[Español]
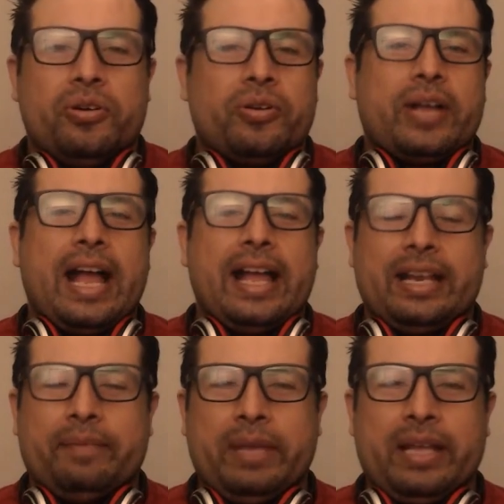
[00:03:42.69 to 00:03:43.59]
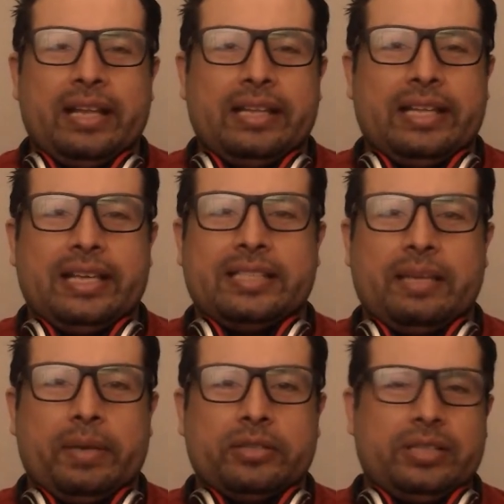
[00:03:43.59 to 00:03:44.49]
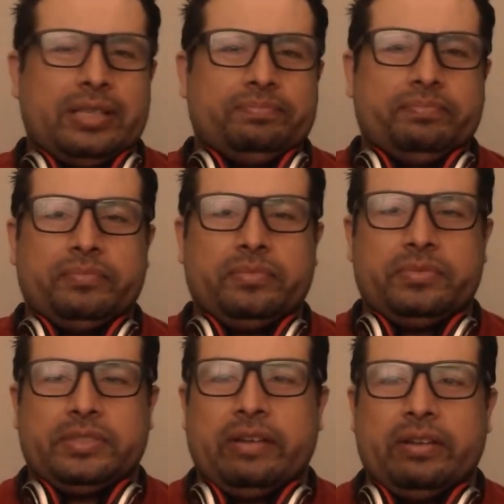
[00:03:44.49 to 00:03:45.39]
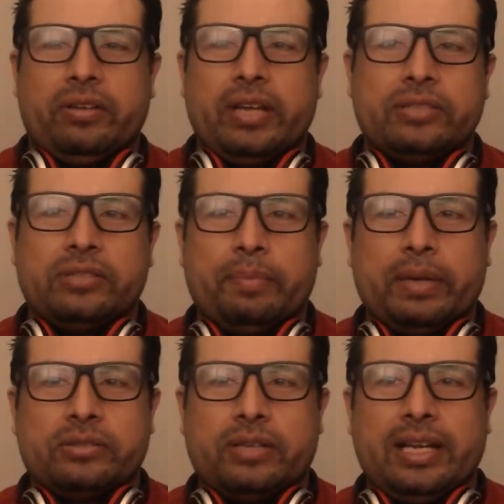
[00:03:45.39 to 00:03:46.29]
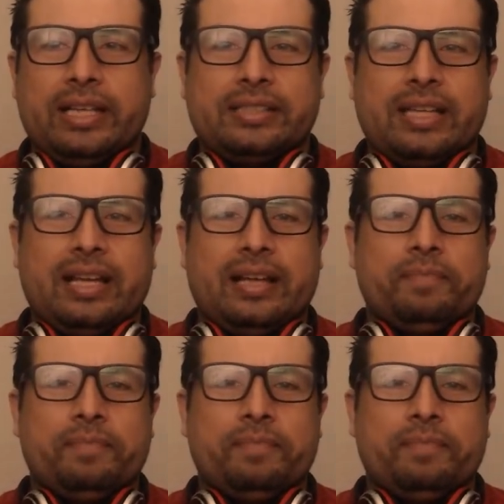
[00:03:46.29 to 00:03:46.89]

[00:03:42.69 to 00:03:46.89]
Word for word: o caer bien ante esa persona, sabiendo que es una persona que está